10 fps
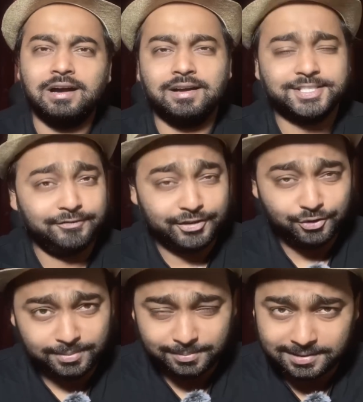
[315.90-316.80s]
इस
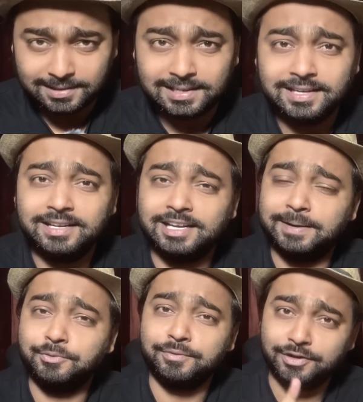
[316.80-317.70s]
वीडियो में बस इतना ही अगर
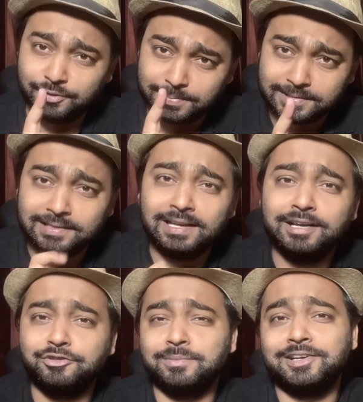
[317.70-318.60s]
आपको वीडियो पसंद आए
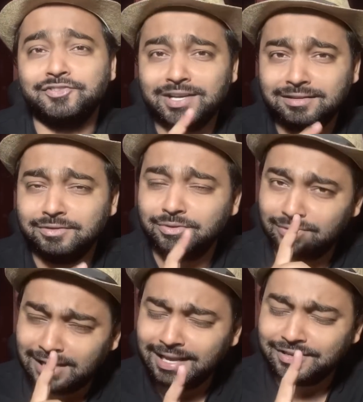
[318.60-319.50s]
तो हमारे चैनल को
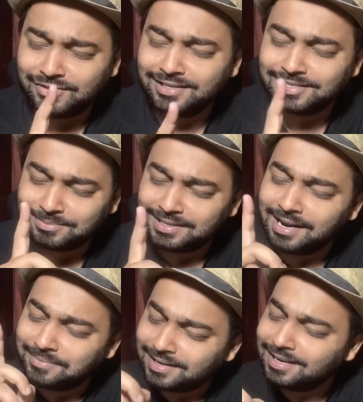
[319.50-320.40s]
लाइक शेयर
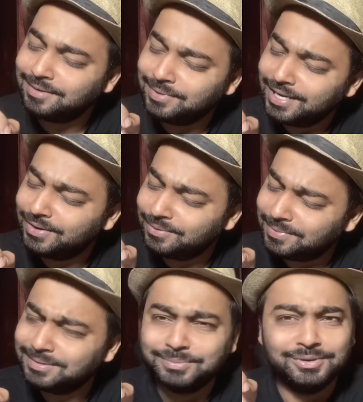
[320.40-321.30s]
सब्सक्राइब करना बिल्कुल
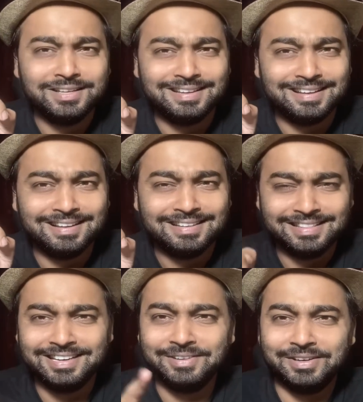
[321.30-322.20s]
मत भूलिएगा
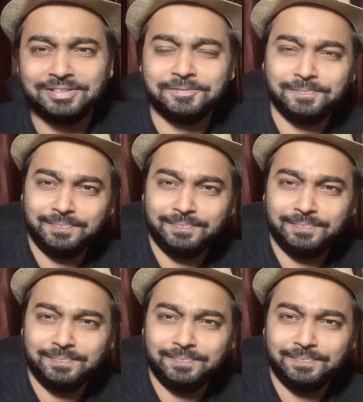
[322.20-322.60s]
धन्यवाद